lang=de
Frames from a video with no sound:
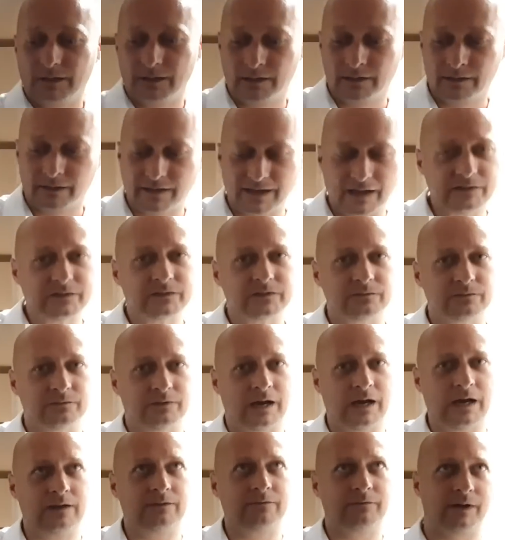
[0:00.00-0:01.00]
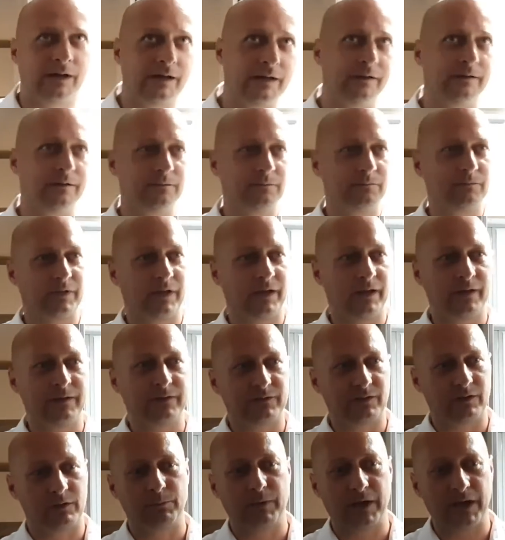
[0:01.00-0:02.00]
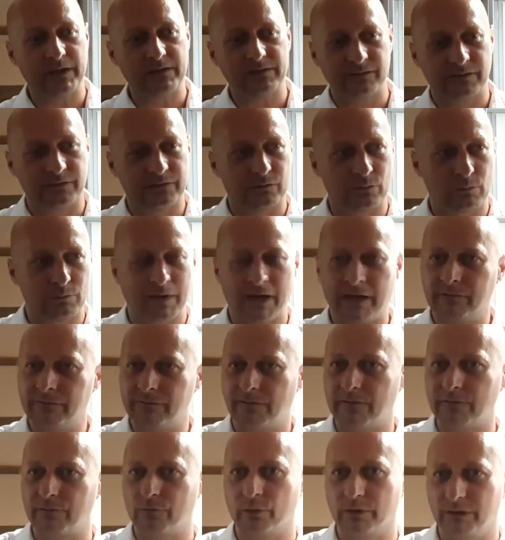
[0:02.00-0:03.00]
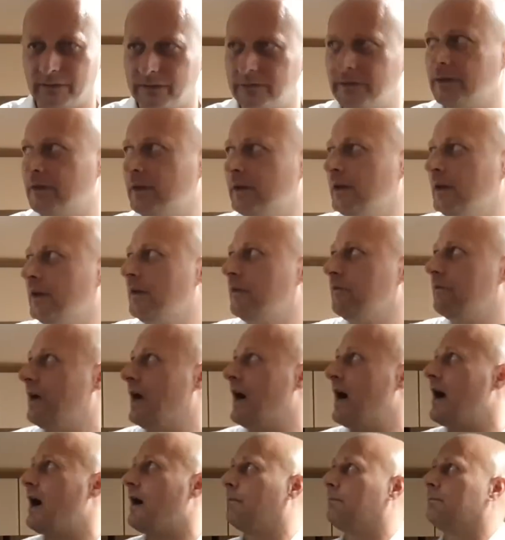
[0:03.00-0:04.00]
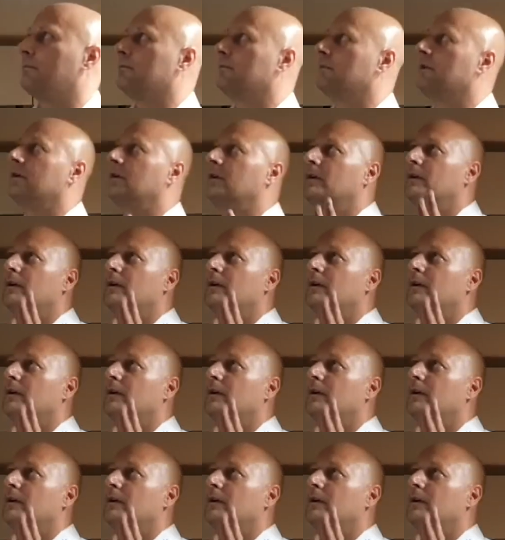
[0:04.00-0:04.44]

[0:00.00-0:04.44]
äh, Kastenwagen, weil der Celebration ist so mein Favorit. Wir haben